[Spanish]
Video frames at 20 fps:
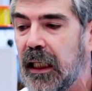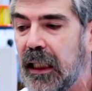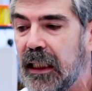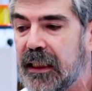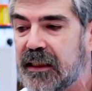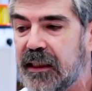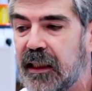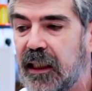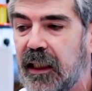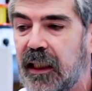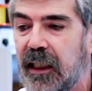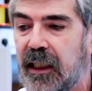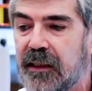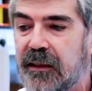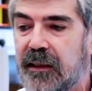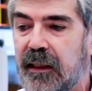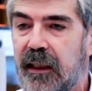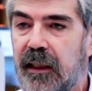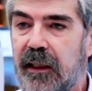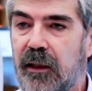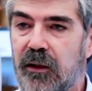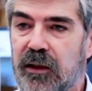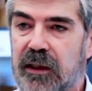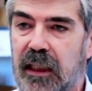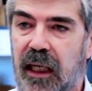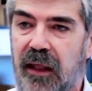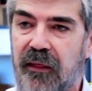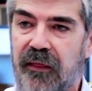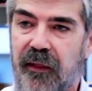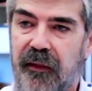ese, ese hilo,
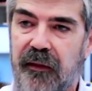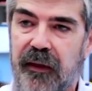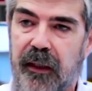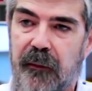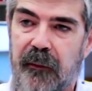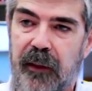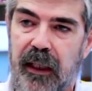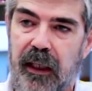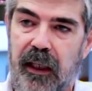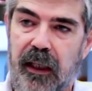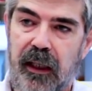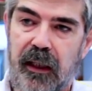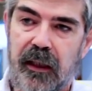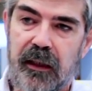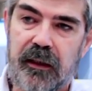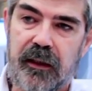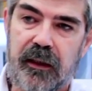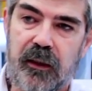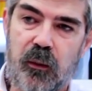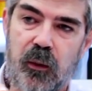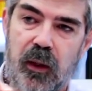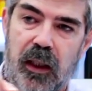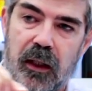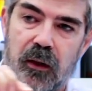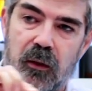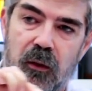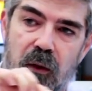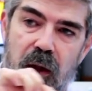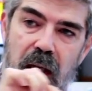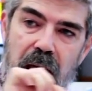esa lanzadera va de un
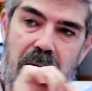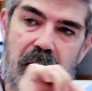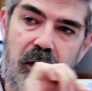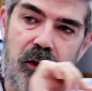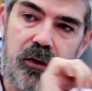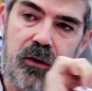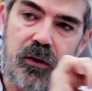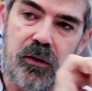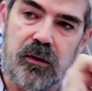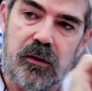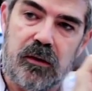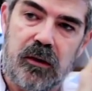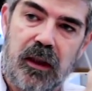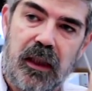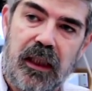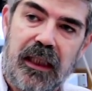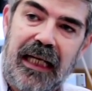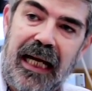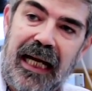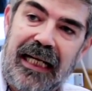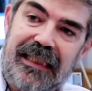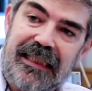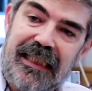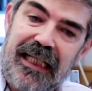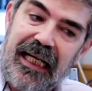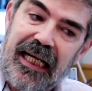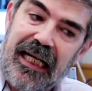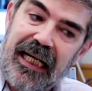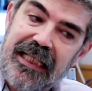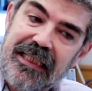lado al otro, al
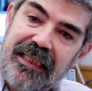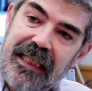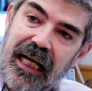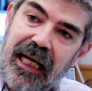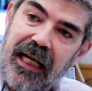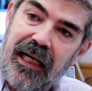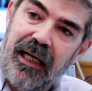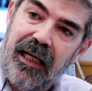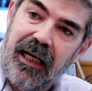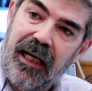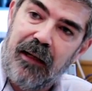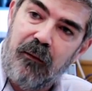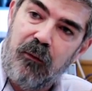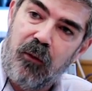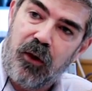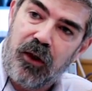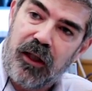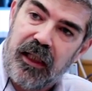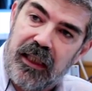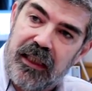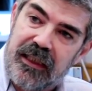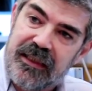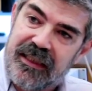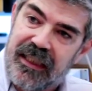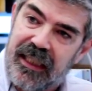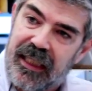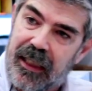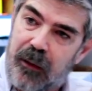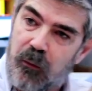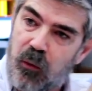llegar al, borde
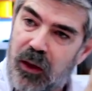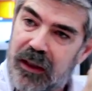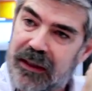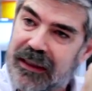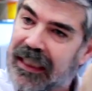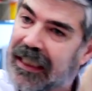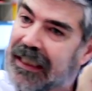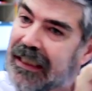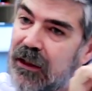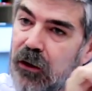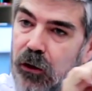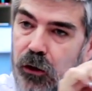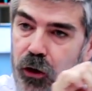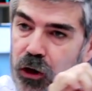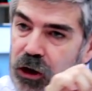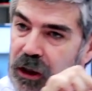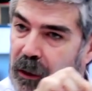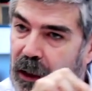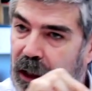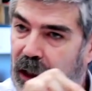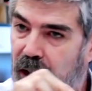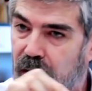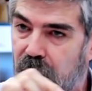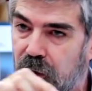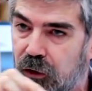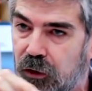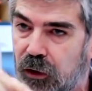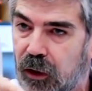se da la vuelta, el hilo no se,